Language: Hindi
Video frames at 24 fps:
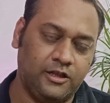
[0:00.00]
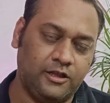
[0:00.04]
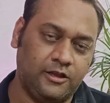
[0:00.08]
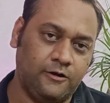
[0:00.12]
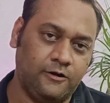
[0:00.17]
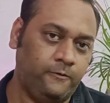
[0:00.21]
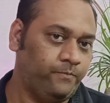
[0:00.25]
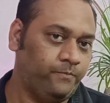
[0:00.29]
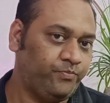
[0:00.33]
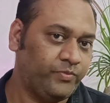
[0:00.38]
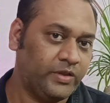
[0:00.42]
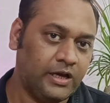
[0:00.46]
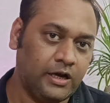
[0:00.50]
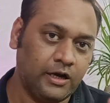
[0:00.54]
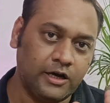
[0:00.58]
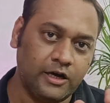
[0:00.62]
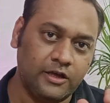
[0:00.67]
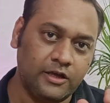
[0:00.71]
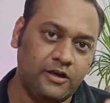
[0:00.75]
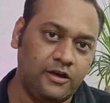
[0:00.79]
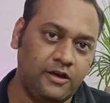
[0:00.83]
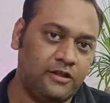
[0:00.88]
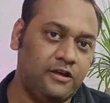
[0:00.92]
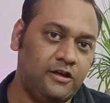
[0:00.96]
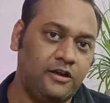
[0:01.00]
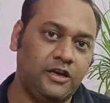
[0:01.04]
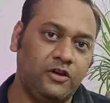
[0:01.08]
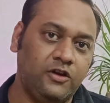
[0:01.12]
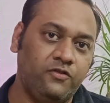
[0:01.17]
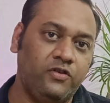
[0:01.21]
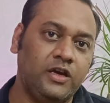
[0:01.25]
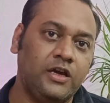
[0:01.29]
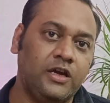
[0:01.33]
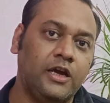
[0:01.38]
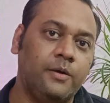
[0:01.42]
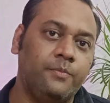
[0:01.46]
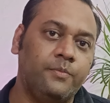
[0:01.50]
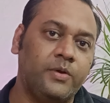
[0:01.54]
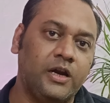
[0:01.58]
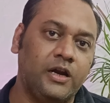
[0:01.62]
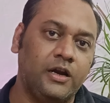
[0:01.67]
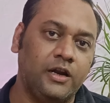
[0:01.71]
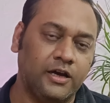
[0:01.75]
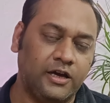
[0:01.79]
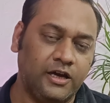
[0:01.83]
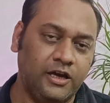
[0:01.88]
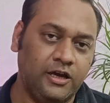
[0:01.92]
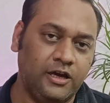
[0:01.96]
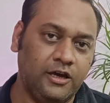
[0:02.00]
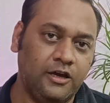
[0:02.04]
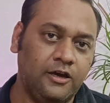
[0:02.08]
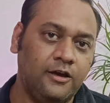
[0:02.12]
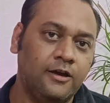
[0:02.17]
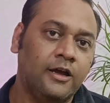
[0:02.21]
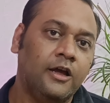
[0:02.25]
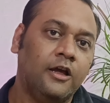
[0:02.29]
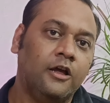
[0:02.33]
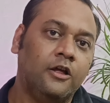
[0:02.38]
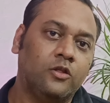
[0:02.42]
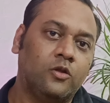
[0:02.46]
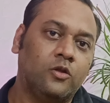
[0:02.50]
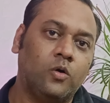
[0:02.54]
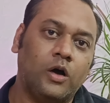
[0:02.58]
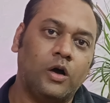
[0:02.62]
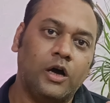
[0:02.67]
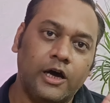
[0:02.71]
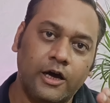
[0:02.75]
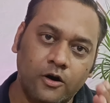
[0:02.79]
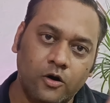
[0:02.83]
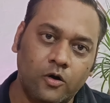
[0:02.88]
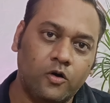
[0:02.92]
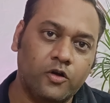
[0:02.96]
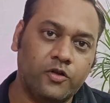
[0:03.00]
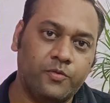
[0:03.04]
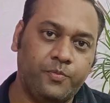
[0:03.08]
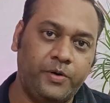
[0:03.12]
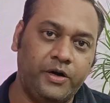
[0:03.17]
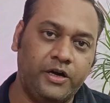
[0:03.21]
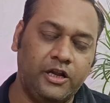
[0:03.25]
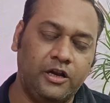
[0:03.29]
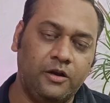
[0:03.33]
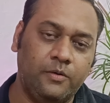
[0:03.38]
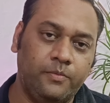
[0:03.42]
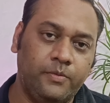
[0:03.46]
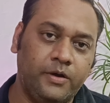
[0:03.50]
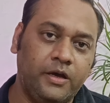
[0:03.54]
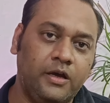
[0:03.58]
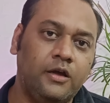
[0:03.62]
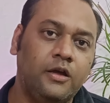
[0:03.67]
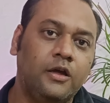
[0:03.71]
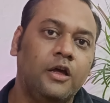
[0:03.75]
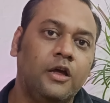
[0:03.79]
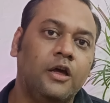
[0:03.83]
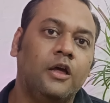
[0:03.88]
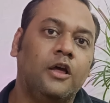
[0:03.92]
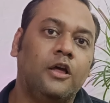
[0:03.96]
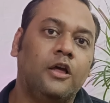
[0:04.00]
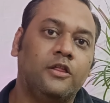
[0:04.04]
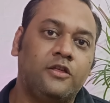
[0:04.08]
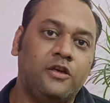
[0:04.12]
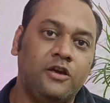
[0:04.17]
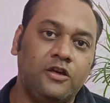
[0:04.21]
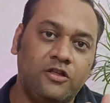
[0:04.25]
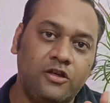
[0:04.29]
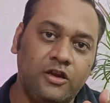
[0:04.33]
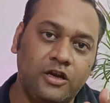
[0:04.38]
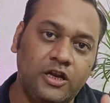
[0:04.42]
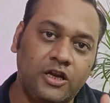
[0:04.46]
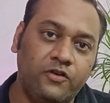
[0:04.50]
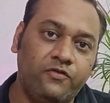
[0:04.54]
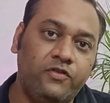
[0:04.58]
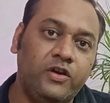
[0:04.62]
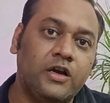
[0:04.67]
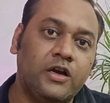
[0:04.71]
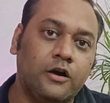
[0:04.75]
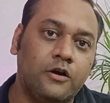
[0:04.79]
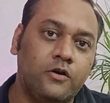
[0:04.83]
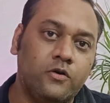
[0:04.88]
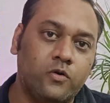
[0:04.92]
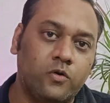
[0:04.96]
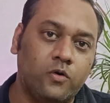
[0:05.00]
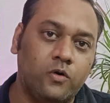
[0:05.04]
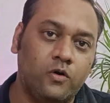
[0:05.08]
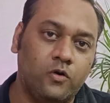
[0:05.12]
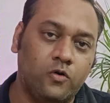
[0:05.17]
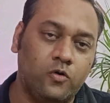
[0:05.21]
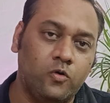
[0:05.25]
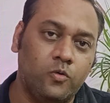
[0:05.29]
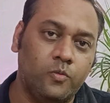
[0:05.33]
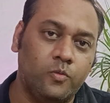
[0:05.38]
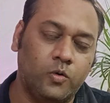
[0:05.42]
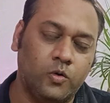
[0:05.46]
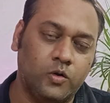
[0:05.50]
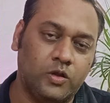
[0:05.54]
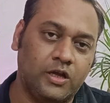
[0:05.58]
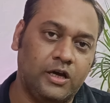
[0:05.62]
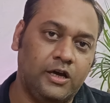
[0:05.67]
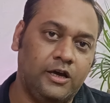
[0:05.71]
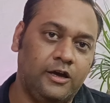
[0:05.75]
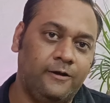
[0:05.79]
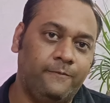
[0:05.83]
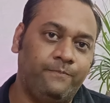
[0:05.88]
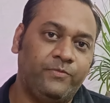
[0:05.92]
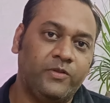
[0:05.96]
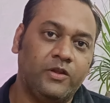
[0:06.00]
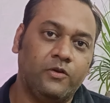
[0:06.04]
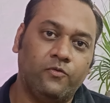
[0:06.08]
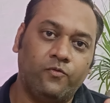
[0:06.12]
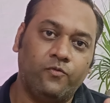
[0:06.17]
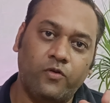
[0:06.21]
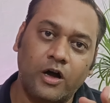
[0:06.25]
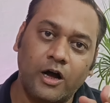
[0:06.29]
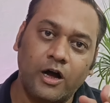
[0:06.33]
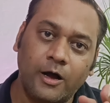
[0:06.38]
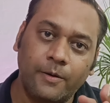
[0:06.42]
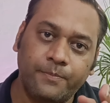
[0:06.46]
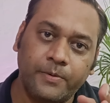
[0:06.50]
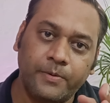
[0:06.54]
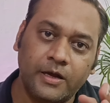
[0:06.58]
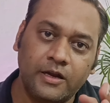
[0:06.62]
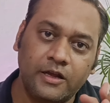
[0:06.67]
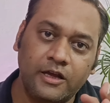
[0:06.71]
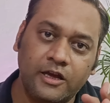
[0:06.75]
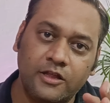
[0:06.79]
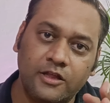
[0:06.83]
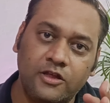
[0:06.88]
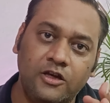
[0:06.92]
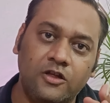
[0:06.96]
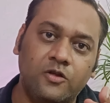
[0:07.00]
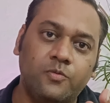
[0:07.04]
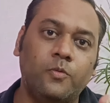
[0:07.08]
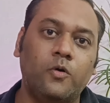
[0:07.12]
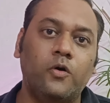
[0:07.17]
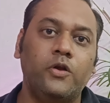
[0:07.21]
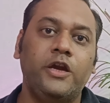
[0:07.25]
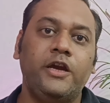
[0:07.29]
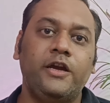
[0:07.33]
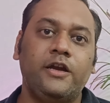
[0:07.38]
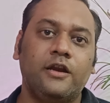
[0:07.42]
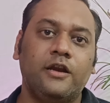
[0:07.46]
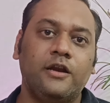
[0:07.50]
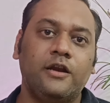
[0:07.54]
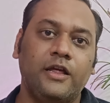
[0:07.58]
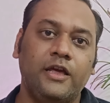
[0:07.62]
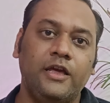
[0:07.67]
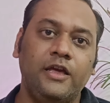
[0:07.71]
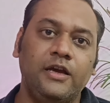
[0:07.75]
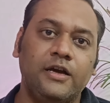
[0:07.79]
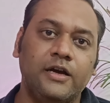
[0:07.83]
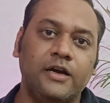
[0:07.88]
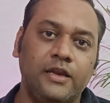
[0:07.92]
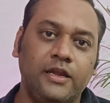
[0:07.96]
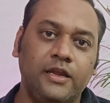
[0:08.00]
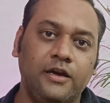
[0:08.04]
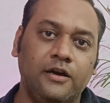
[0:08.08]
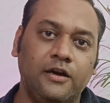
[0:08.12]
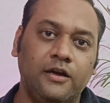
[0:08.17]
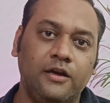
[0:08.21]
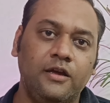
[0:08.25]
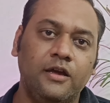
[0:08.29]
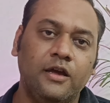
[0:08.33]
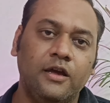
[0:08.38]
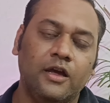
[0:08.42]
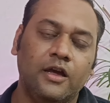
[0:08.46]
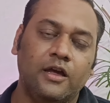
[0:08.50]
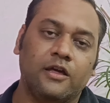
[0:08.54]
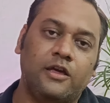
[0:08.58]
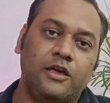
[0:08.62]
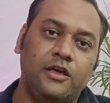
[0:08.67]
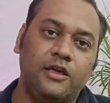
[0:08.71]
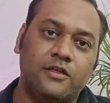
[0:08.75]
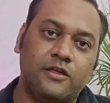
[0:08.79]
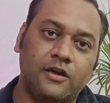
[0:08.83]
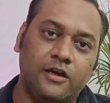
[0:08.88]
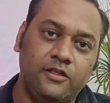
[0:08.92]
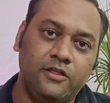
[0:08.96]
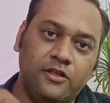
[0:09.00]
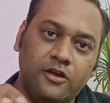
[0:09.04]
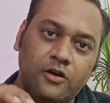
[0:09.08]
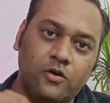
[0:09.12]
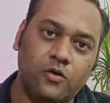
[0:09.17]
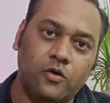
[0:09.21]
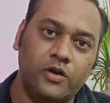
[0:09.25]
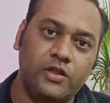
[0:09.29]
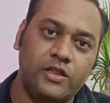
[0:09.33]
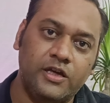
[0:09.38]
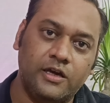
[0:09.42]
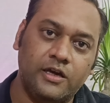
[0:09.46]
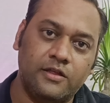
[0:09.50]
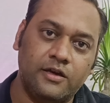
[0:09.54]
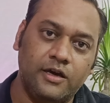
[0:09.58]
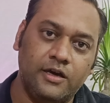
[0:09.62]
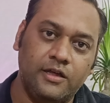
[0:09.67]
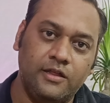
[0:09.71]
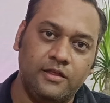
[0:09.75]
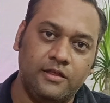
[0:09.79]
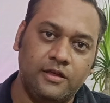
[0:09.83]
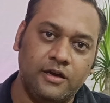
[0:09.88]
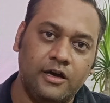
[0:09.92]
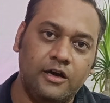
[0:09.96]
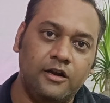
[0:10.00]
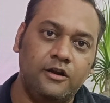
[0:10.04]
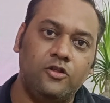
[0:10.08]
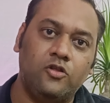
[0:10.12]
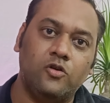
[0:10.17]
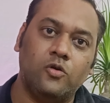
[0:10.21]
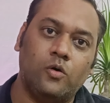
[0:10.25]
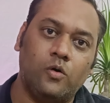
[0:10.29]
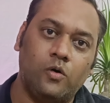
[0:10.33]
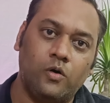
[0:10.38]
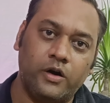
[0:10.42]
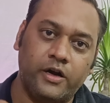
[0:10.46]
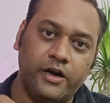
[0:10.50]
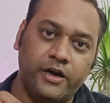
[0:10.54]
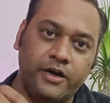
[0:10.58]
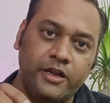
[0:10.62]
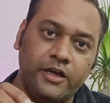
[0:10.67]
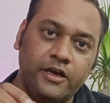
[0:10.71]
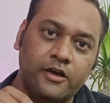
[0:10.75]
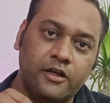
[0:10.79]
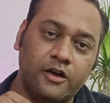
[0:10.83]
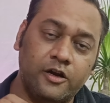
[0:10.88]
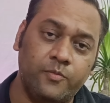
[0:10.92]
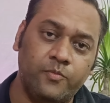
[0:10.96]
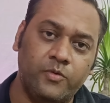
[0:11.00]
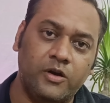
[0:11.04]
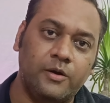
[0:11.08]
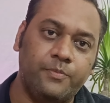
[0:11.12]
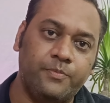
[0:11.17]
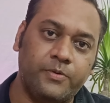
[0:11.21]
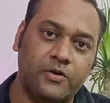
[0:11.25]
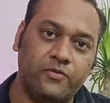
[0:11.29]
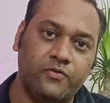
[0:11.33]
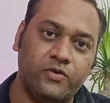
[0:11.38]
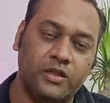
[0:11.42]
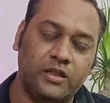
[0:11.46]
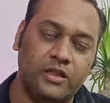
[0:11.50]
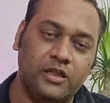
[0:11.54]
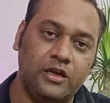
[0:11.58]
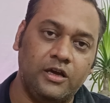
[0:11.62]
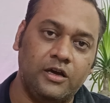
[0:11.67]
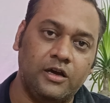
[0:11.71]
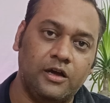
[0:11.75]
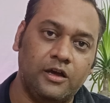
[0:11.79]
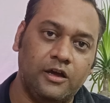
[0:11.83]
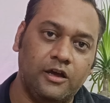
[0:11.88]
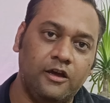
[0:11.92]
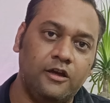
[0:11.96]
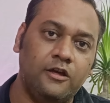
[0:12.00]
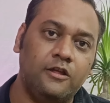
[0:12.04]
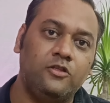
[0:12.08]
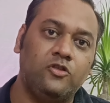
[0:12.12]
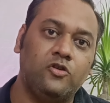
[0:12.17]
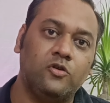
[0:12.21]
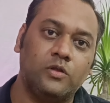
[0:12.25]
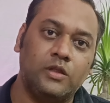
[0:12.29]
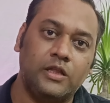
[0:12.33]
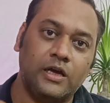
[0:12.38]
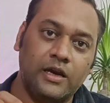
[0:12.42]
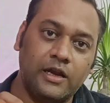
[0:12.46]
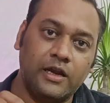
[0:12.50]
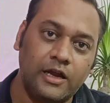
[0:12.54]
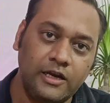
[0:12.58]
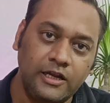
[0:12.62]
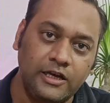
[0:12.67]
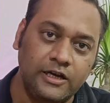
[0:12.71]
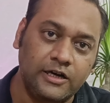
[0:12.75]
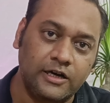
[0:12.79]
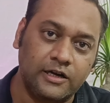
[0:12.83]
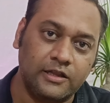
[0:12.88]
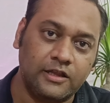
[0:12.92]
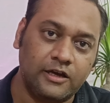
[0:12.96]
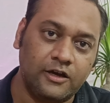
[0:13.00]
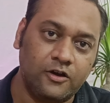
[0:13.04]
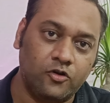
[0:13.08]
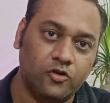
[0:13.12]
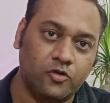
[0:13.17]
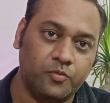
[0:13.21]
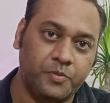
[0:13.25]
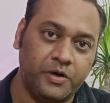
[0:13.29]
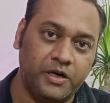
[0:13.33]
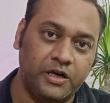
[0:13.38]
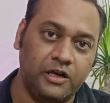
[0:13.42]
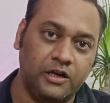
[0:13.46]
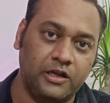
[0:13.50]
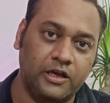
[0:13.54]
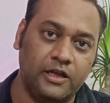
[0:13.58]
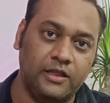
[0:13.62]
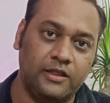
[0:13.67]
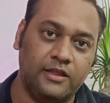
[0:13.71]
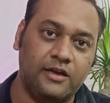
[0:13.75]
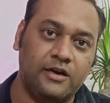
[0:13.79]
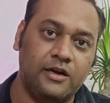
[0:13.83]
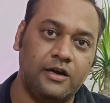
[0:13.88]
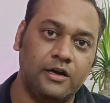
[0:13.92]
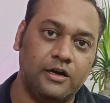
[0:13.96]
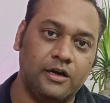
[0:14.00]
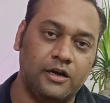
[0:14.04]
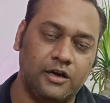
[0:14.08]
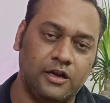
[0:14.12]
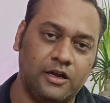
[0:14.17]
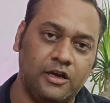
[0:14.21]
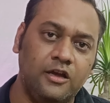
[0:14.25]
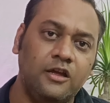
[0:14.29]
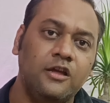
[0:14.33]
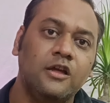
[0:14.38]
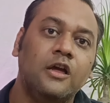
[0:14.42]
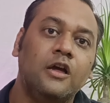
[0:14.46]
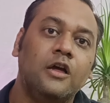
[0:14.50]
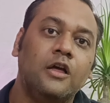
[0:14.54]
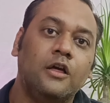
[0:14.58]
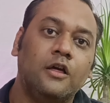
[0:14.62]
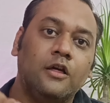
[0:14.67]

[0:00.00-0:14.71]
चाहता हूं। अगर सीसीटीवी कैमरे लगे हैं तो हर हॉस्पिटल में सीसीटीवी कंट्रोल रूम होता है वहां पर यह चीज़ मॉनिटर नहीं करी गई कि संजय रॉय जैसा इंसान जो ऑलरेडी क्रिमिनल प्रवृत्ति का है जो दलाली करता है हॉस्पिटल के अंदर आकर के